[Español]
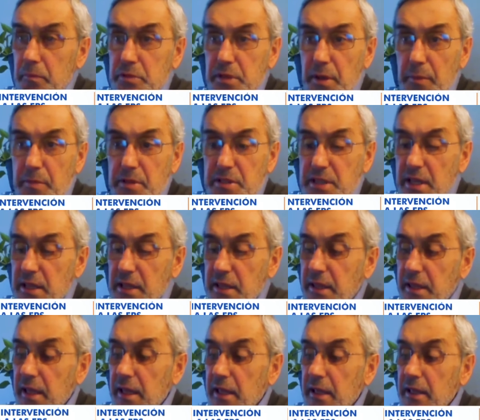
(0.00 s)
San
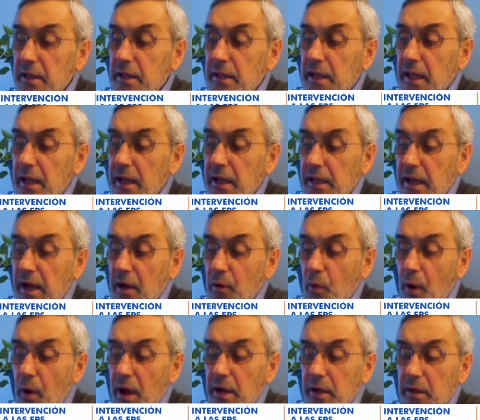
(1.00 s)
Vicente del
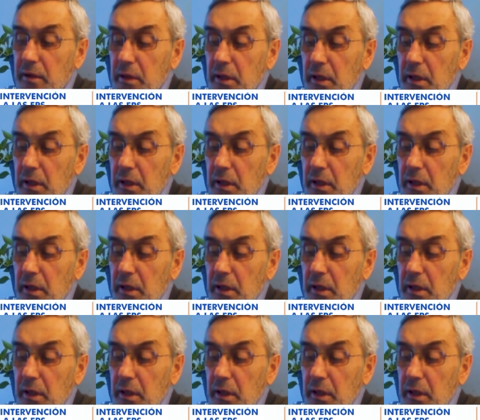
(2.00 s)
Caguán